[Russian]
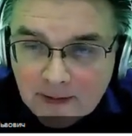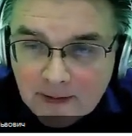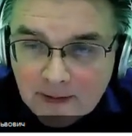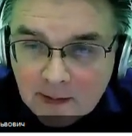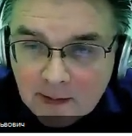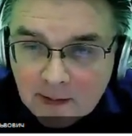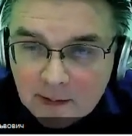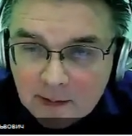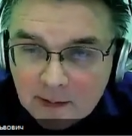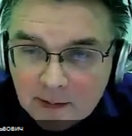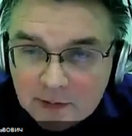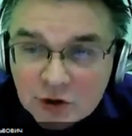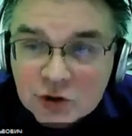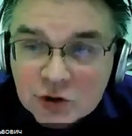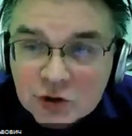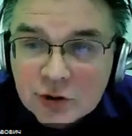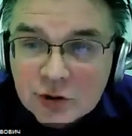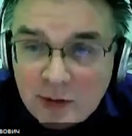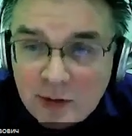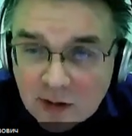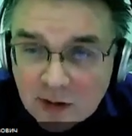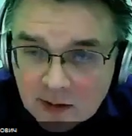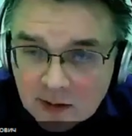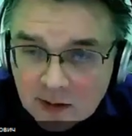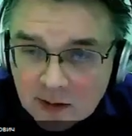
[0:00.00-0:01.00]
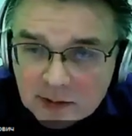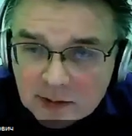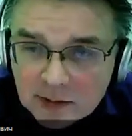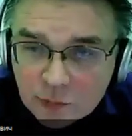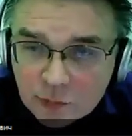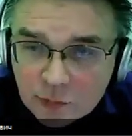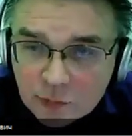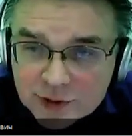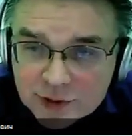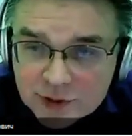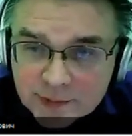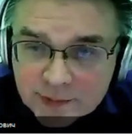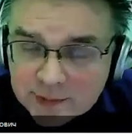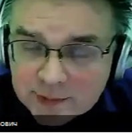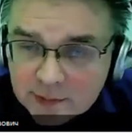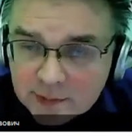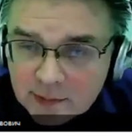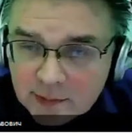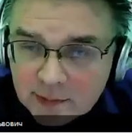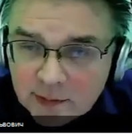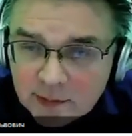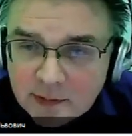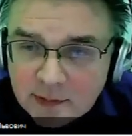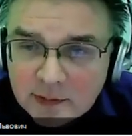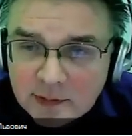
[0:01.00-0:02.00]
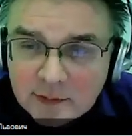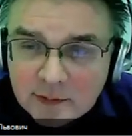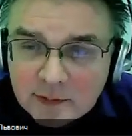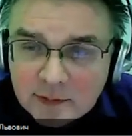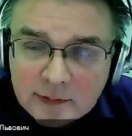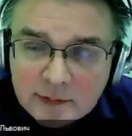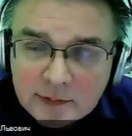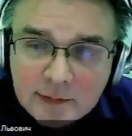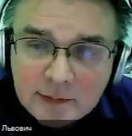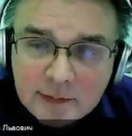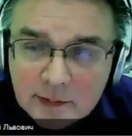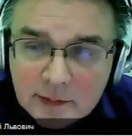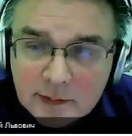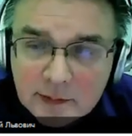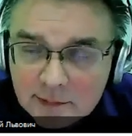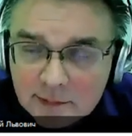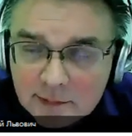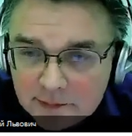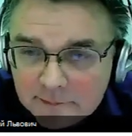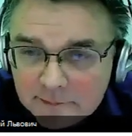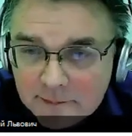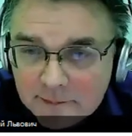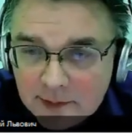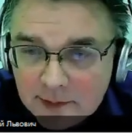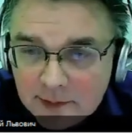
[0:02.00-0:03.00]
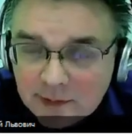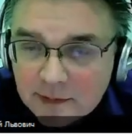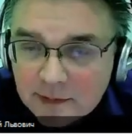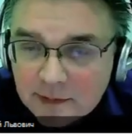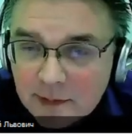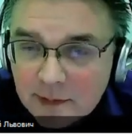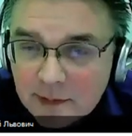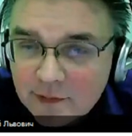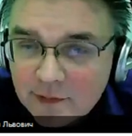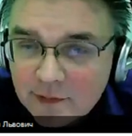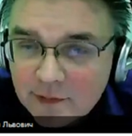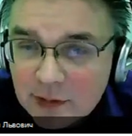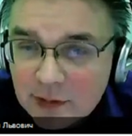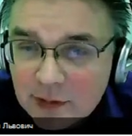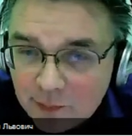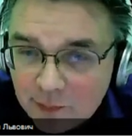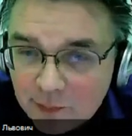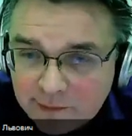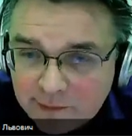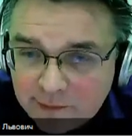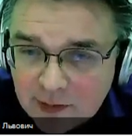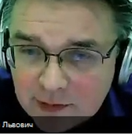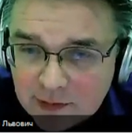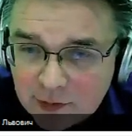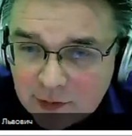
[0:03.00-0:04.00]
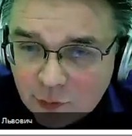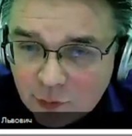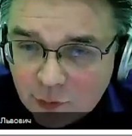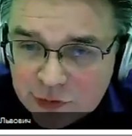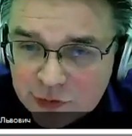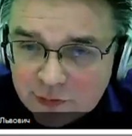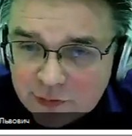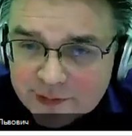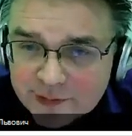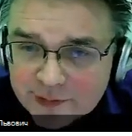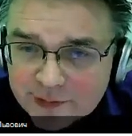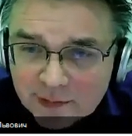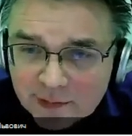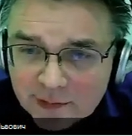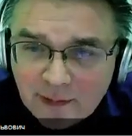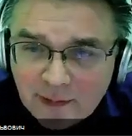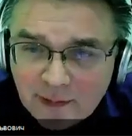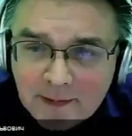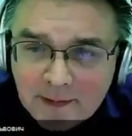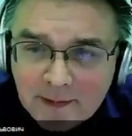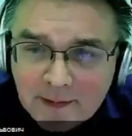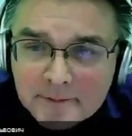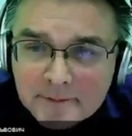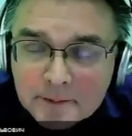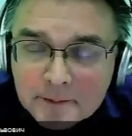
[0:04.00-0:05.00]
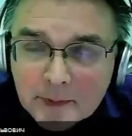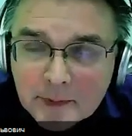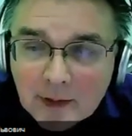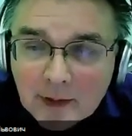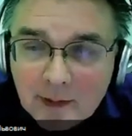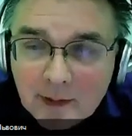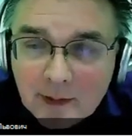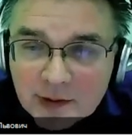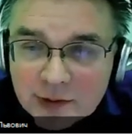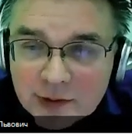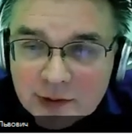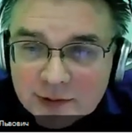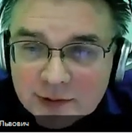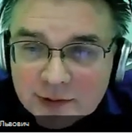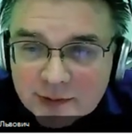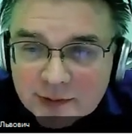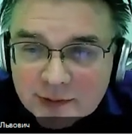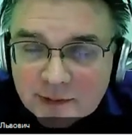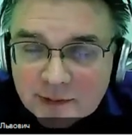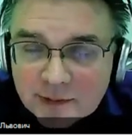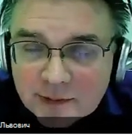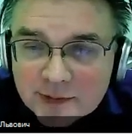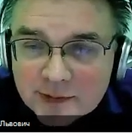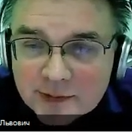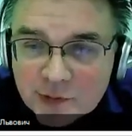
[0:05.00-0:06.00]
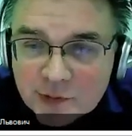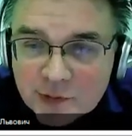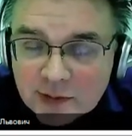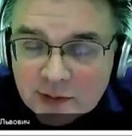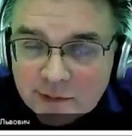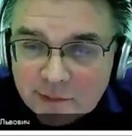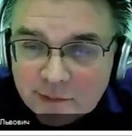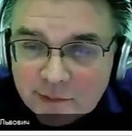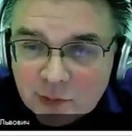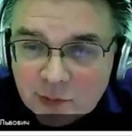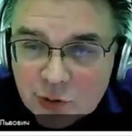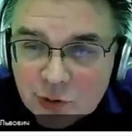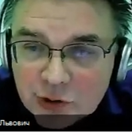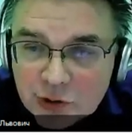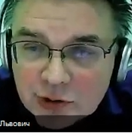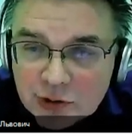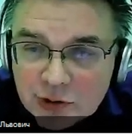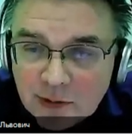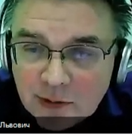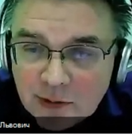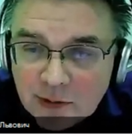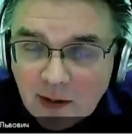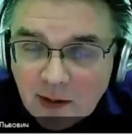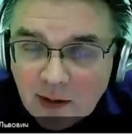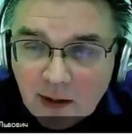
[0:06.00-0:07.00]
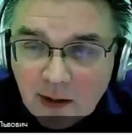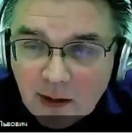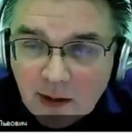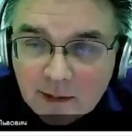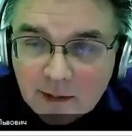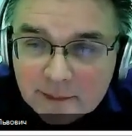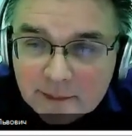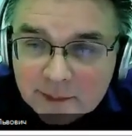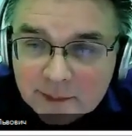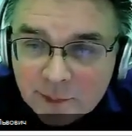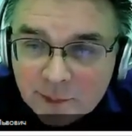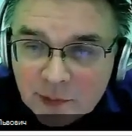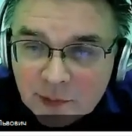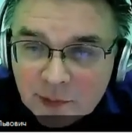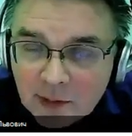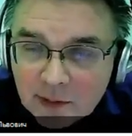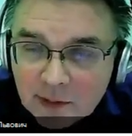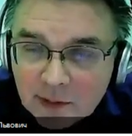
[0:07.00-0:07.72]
И даже я, когда учился, э, и, наверное, и Павел, когда учился, да, наш э, замечательный ведущий э, вебинаров,